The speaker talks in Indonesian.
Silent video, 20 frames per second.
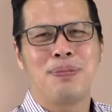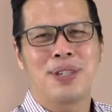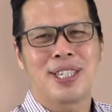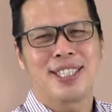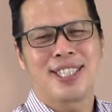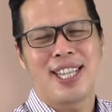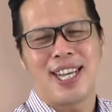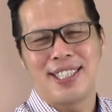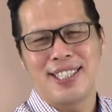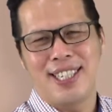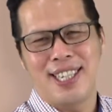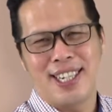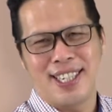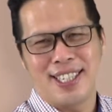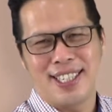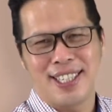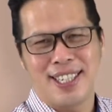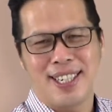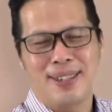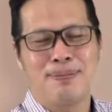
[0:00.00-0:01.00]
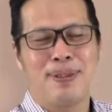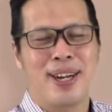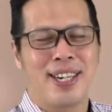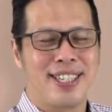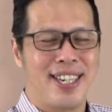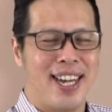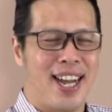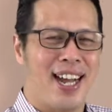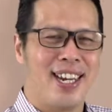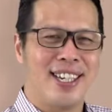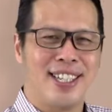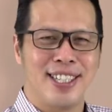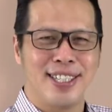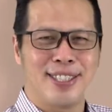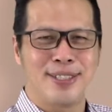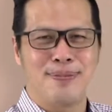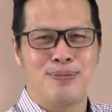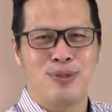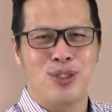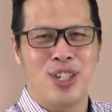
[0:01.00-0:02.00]
pertanyaan kepada Anda
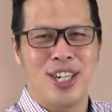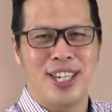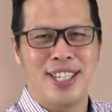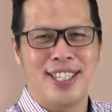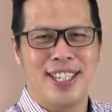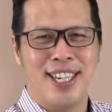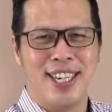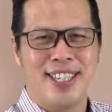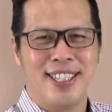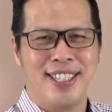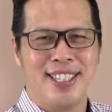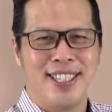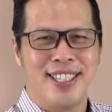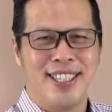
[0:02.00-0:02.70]
semuanya.